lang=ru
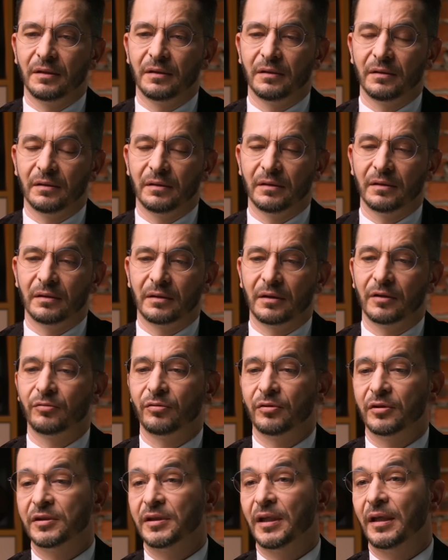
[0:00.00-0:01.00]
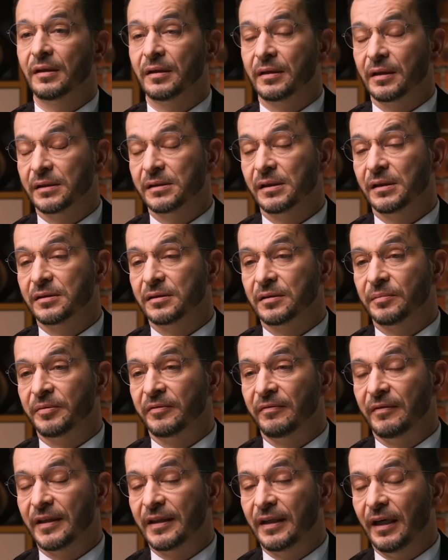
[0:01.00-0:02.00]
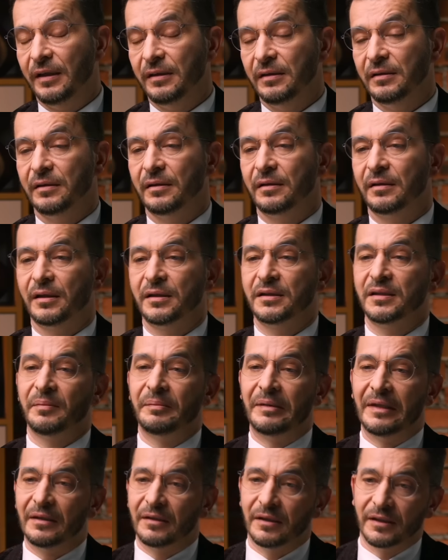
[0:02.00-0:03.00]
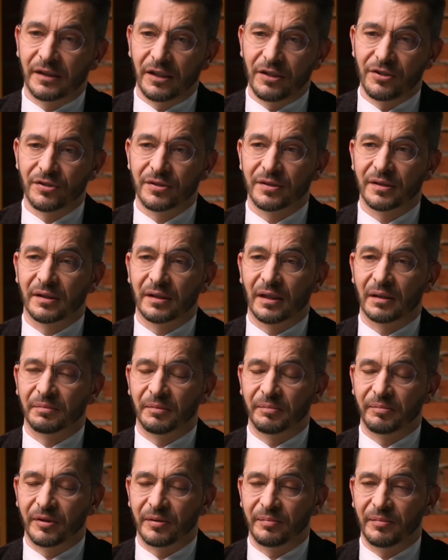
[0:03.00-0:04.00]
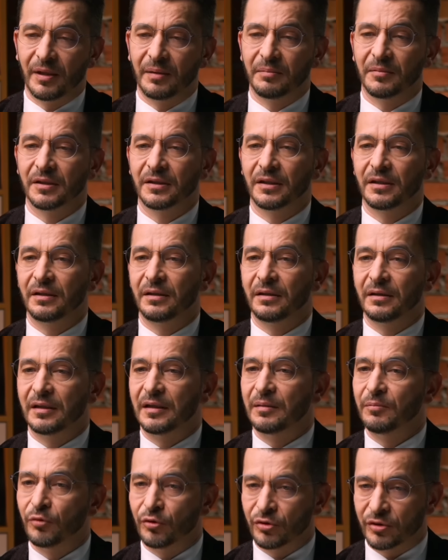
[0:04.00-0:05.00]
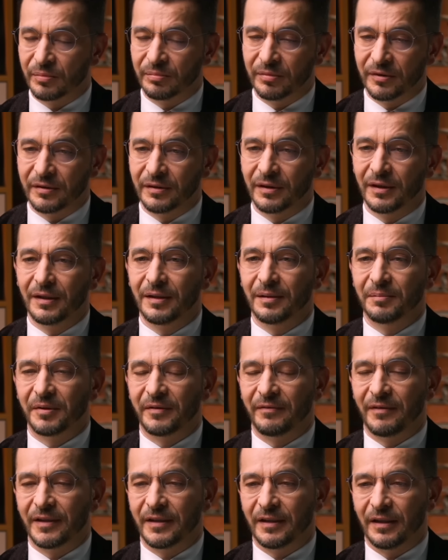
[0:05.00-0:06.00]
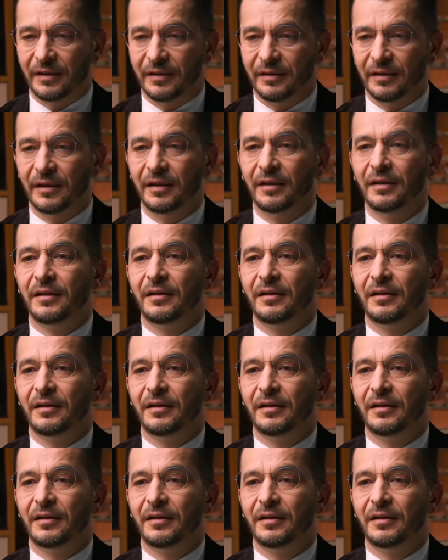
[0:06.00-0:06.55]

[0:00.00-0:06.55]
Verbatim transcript: которая стала казаться привлекательной, хотя биологически, как мы понимаем, она не может быть привлекательной.